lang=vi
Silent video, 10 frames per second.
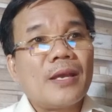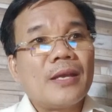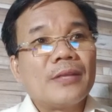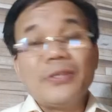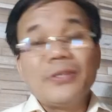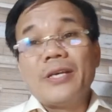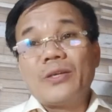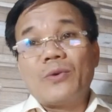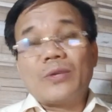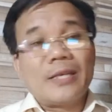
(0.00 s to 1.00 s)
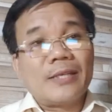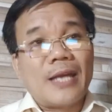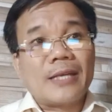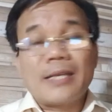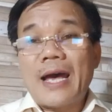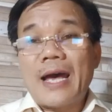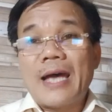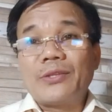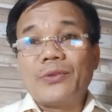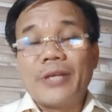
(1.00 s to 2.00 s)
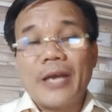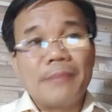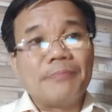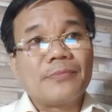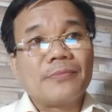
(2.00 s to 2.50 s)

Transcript: chuyến đi của Thanh Tràng ra Thiền Am,